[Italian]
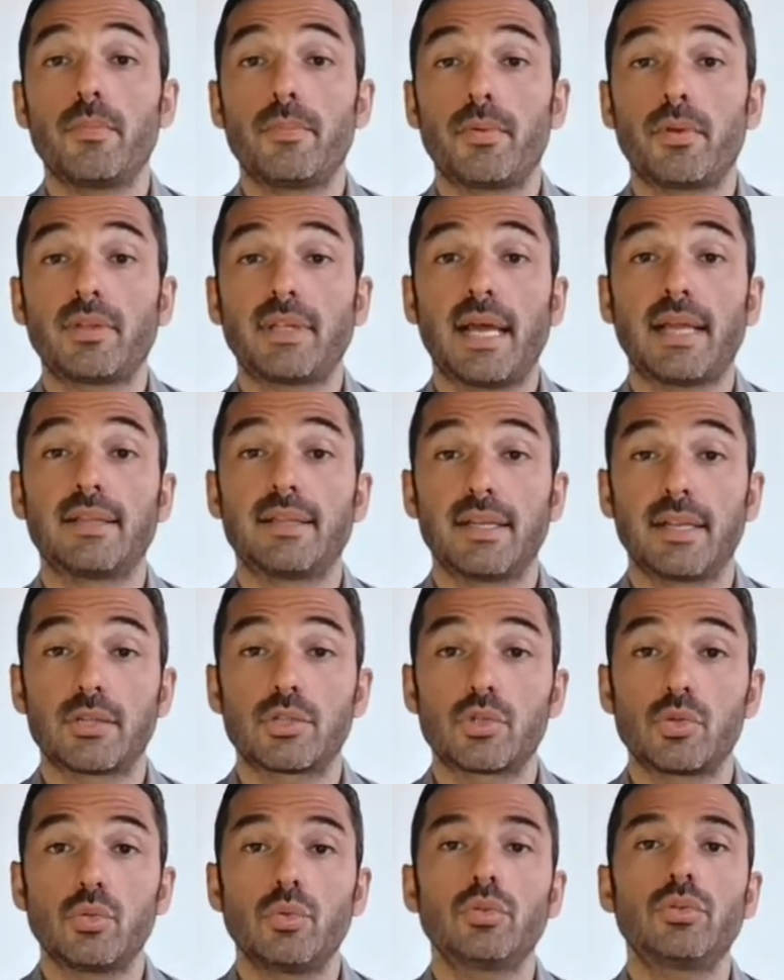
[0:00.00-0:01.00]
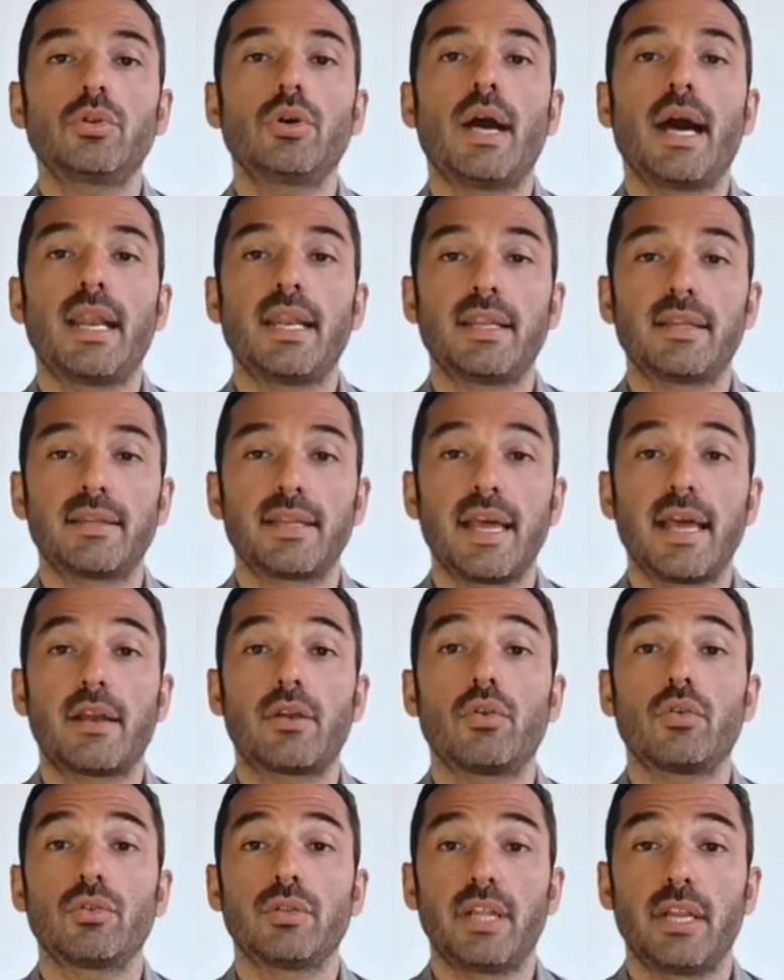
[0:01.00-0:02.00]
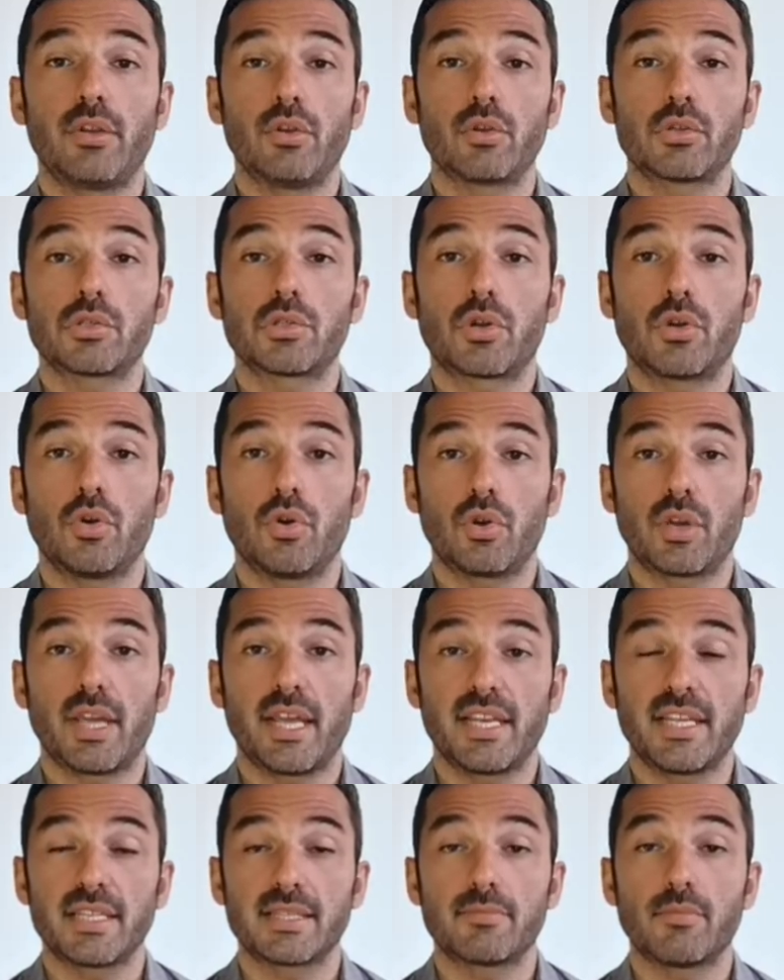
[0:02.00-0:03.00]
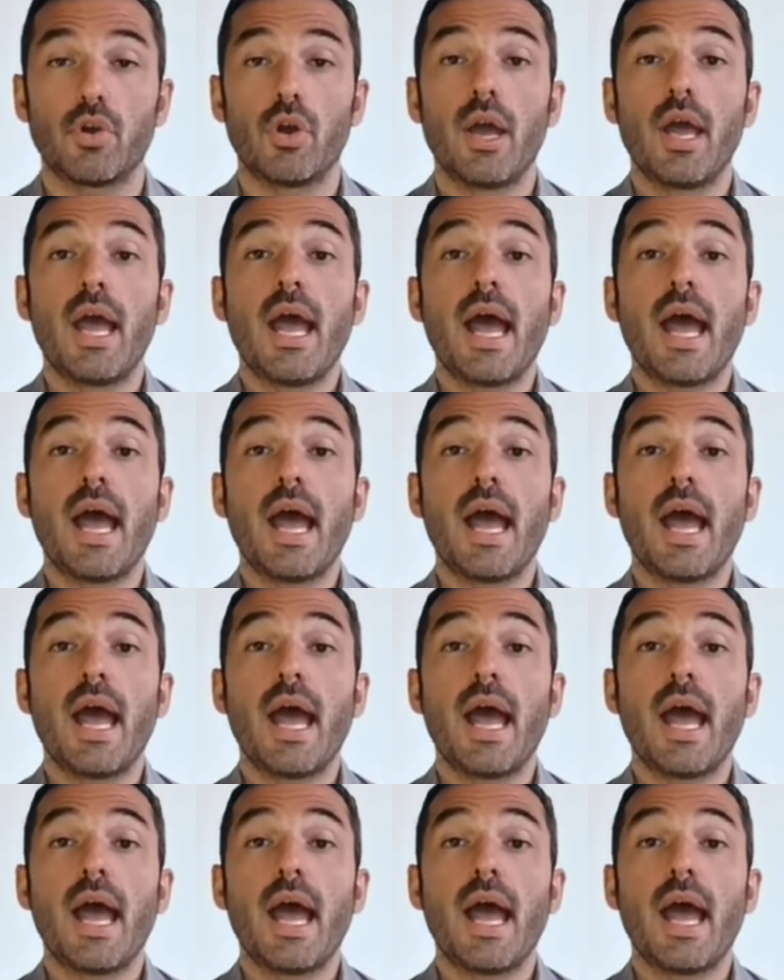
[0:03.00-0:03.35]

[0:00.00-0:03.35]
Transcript: importante in assoluto all'interno del nostro organismo,